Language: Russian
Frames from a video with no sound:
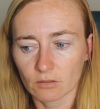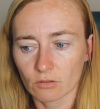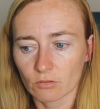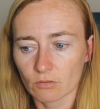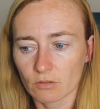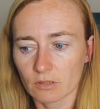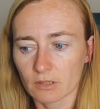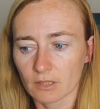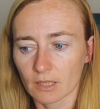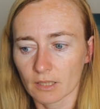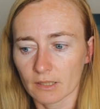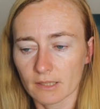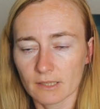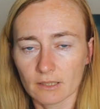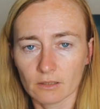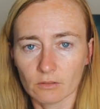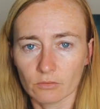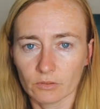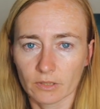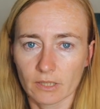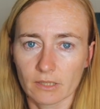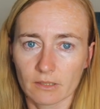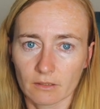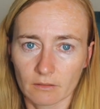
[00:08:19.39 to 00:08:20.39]
То есть я
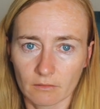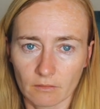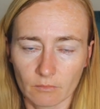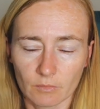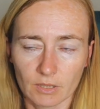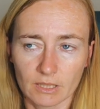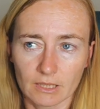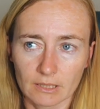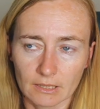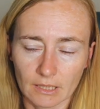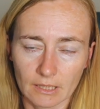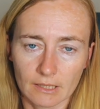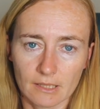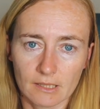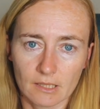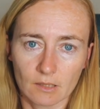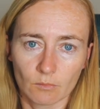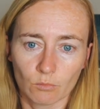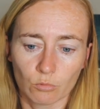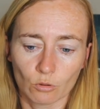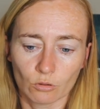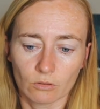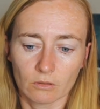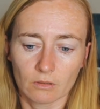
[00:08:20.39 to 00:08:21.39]
делала эти медитации
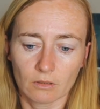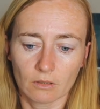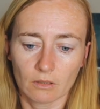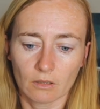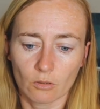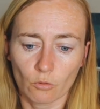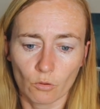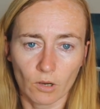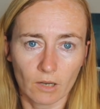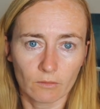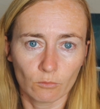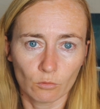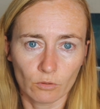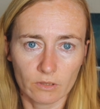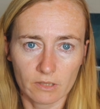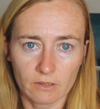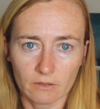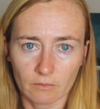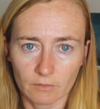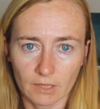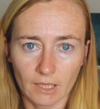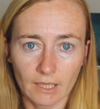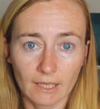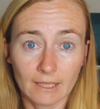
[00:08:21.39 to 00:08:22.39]
под э,
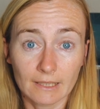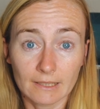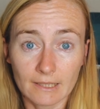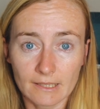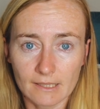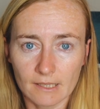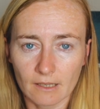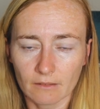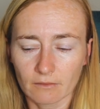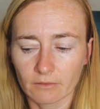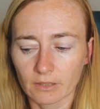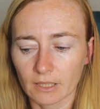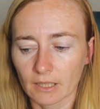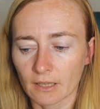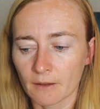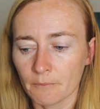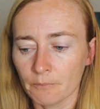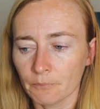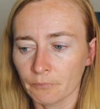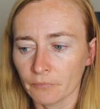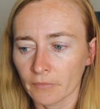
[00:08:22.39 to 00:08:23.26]
руководством, да, голосовые.